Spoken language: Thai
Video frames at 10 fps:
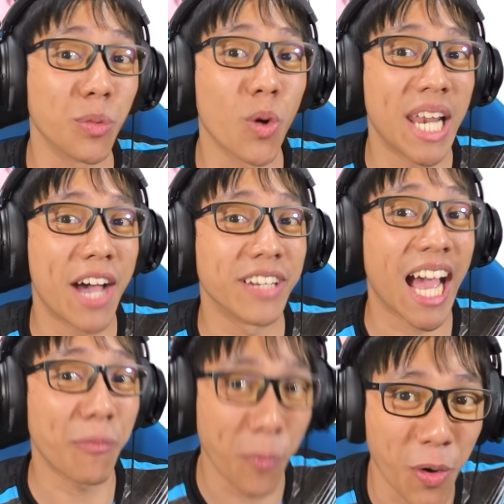สมควรแล้ว
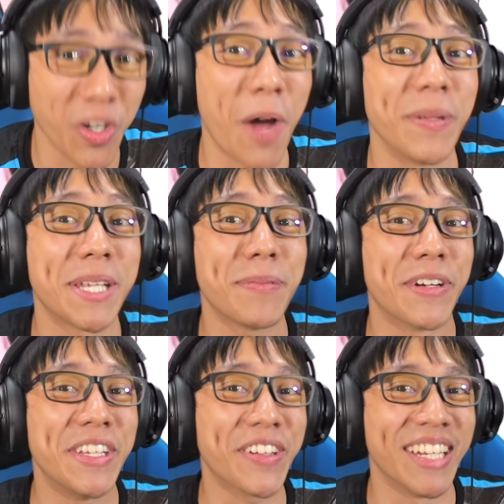นะครับผมขอกลับไปคลิปเพี
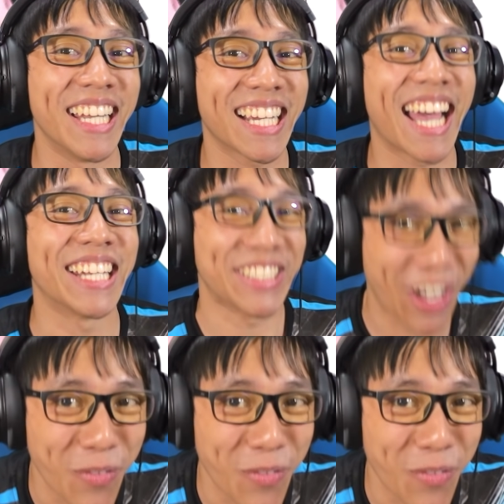ยงนี้ก่อนเลยละกัน